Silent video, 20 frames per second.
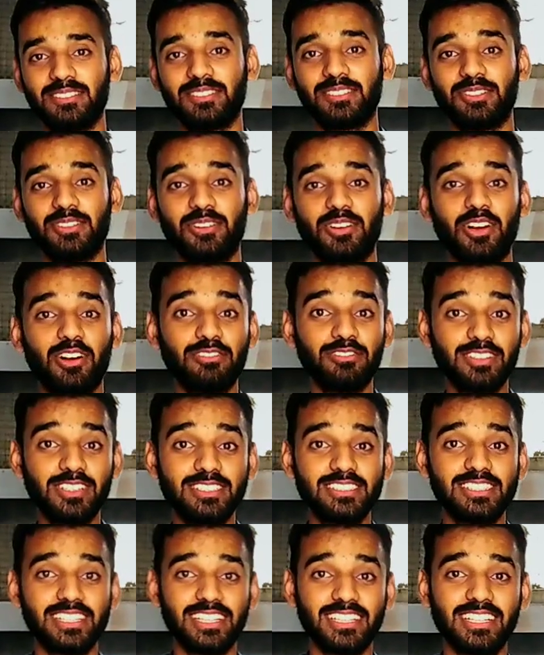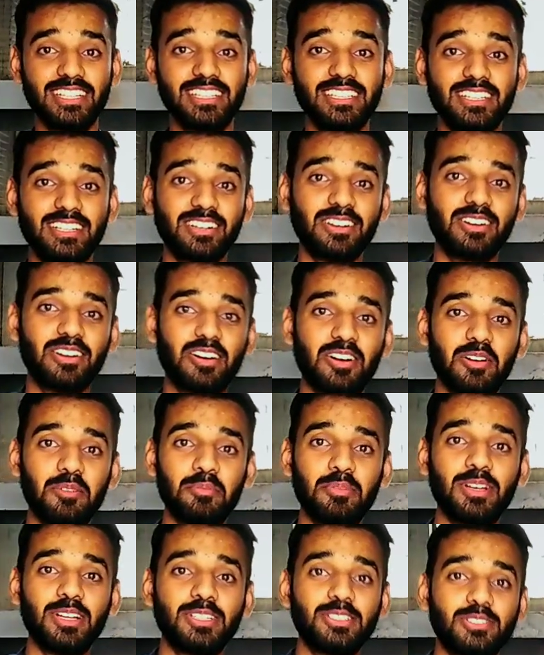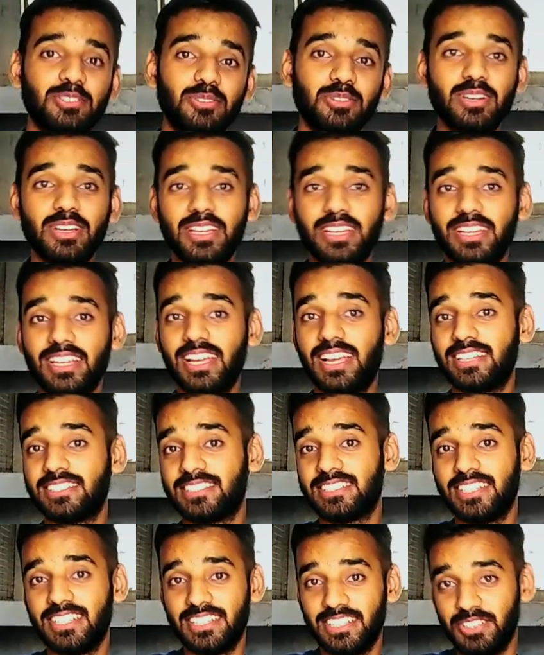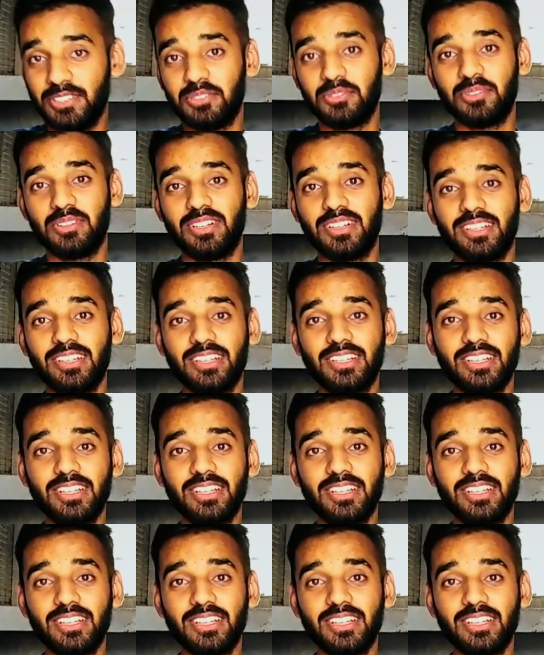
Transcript: तो काफ़ी ज़्यादा इधर का काम है जो कि ऐसे नहीं होना